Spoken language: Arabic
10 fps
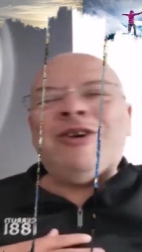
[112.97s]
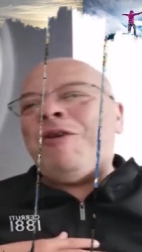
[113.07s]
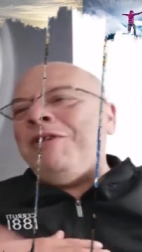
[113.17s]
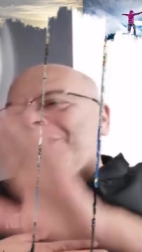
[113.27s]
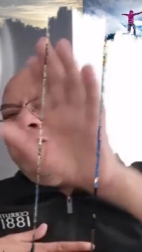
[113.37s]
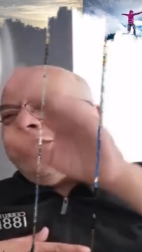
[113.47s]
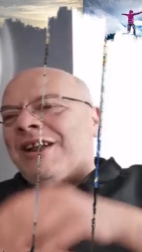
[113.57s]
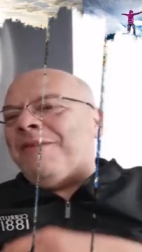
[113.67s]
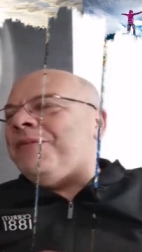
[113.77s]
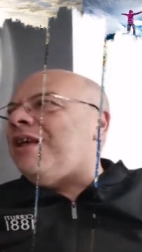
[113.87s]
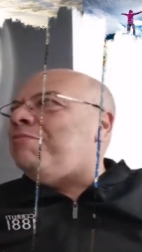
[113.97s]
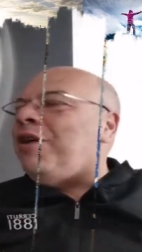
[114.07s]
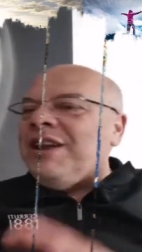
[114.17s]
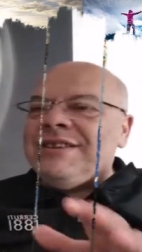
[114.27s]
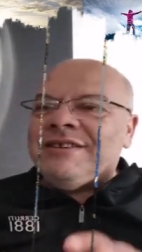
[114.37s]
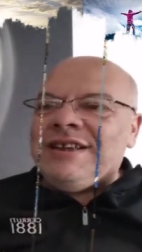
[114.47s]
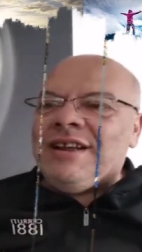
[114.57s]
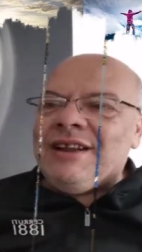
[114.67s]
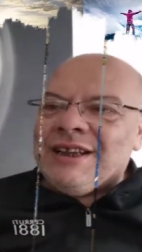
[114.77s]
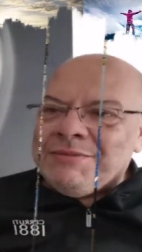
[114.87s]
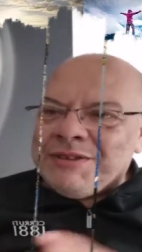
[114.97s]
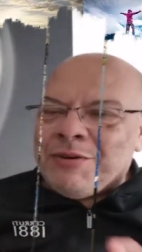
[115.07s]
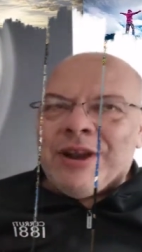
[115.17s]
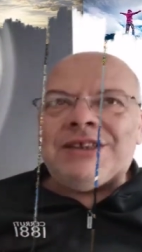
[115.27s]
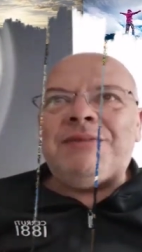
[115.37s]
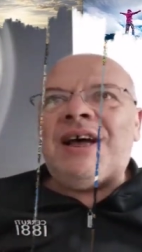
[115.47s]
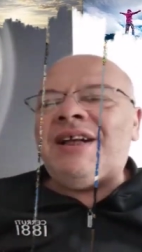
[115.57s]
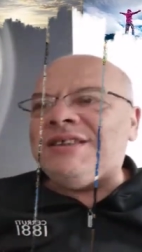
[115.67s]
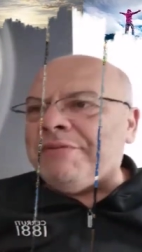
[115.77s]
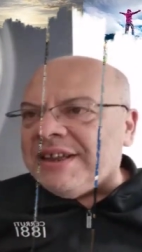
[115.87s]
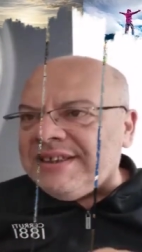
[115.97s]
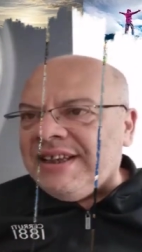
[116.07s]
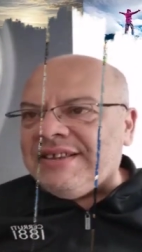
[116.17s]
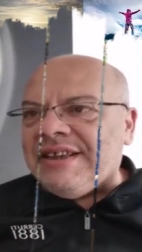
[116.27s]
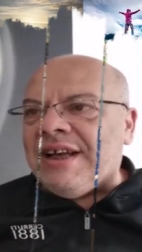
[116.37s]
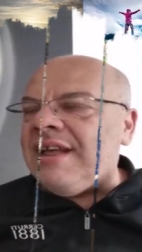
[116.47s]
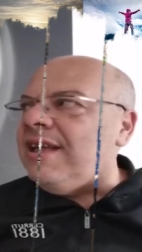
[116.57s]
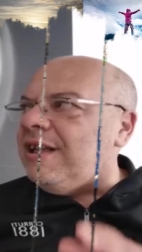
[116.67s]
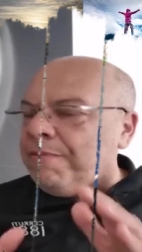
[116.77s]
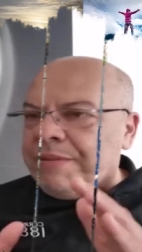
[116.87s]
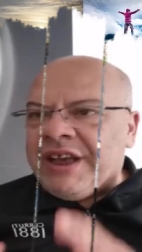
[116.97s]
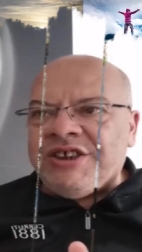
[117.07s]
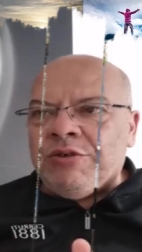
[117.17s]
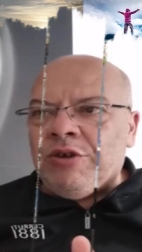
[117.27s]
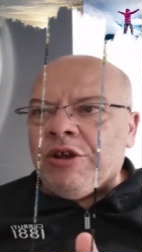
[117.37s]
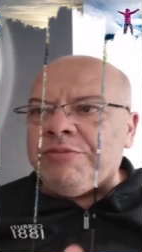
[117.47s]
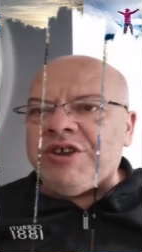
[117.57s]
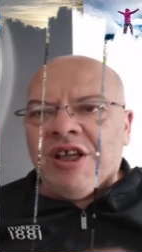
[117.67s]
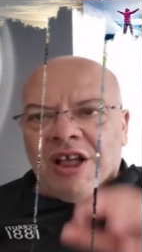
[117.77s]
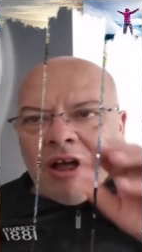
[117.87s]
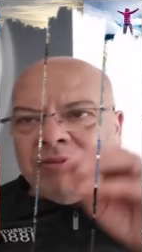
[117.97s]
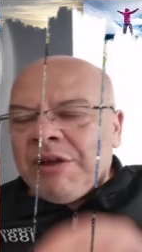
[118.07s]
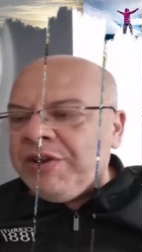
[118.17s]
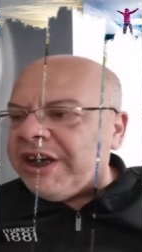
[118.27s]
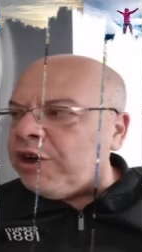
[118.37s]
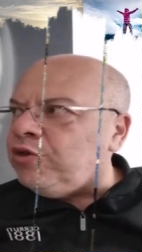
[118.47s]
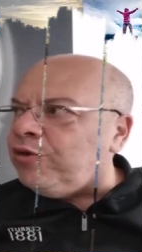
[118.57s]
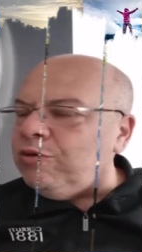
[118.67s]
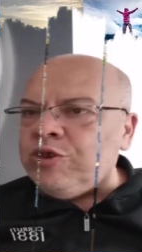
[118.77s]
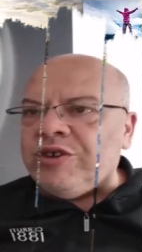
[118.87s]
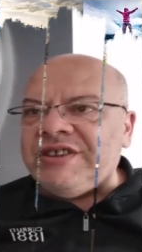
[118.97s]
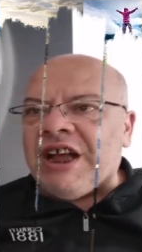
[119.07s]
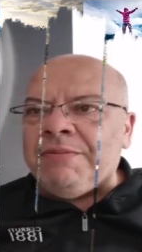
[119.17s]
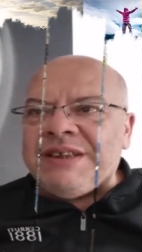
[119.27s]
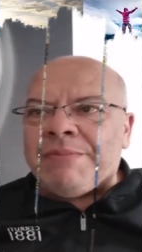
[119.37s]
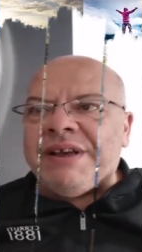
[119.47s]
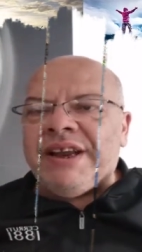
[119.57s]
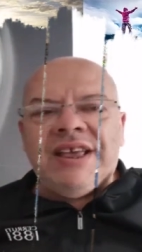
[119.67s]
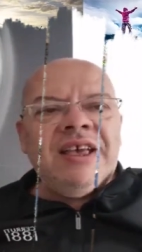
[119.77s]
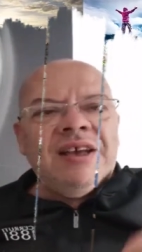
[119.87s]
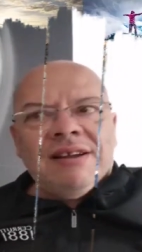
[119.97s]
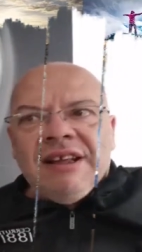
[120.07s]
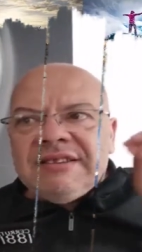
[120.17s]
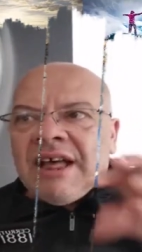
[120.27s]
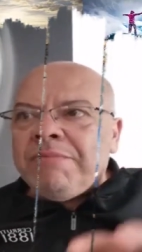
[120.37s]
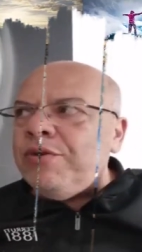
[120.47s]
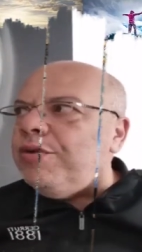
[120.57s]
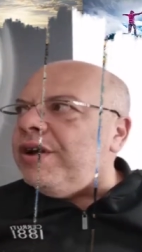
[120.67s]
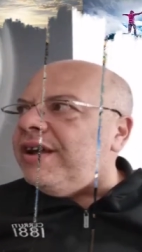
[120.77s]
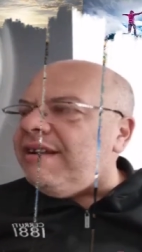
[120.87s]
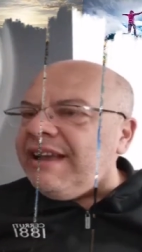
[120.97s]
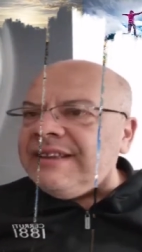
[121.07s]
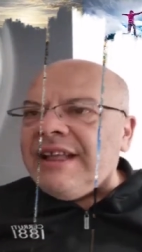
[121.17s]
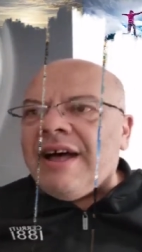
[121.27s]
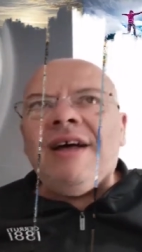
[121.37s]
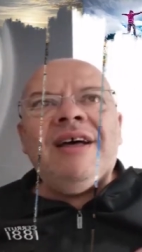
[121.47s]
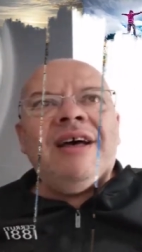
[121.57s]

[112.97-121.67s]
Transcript: دوكا ولات قصره بون ليسونسيال لازم ثوره جماعه ثوره سياسيه ما يخشيو لكمش راهم بداو يخرجوا في الوجوه نتاعهم تاع بكري لي طابو لي كذا